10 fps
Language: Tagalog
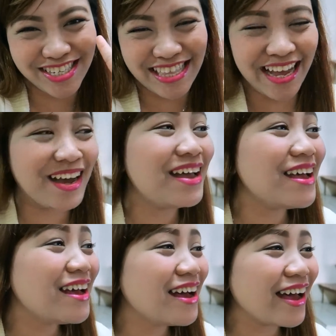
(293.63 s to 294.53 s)
Just lang.
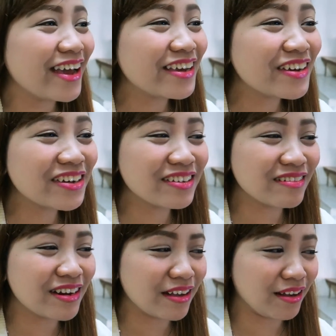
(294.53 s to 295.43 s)
Ayun,
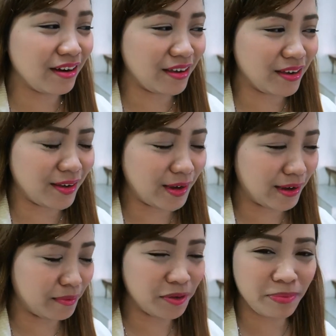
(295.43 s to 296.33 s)
wala lang.
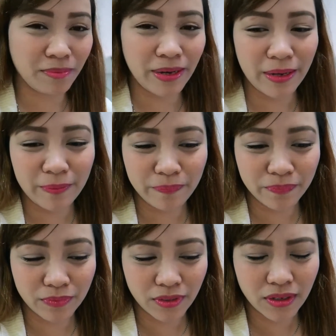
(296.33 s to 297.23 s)
Um, ano pa ba?
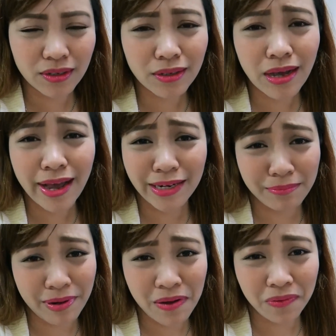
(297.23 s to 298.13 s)
Kakain
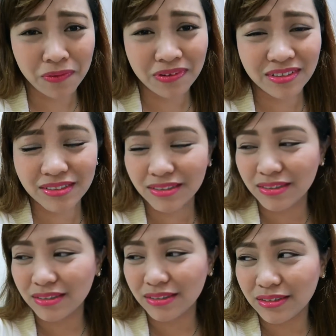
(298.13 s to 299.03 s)
na ba ako?
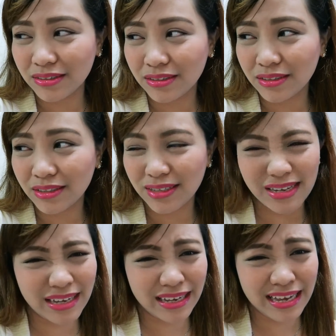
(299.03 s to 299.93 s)

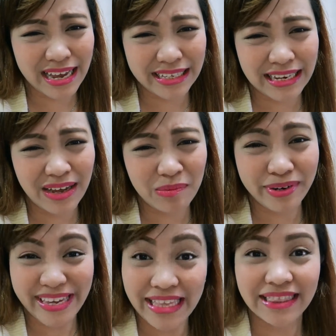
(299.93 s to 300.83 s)
Kakain na lang akong
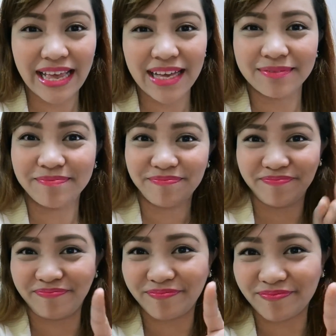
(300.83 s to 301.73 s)
merienda.
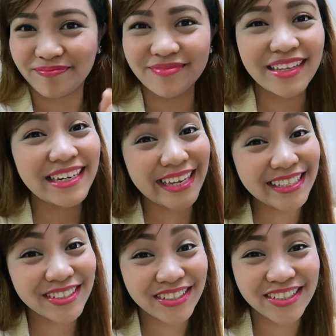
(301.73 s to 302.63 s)

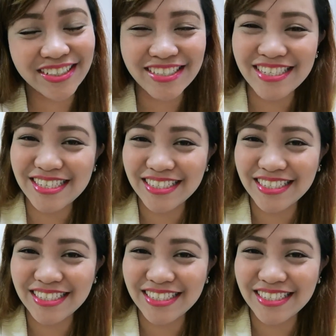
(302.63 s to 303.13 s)
Later!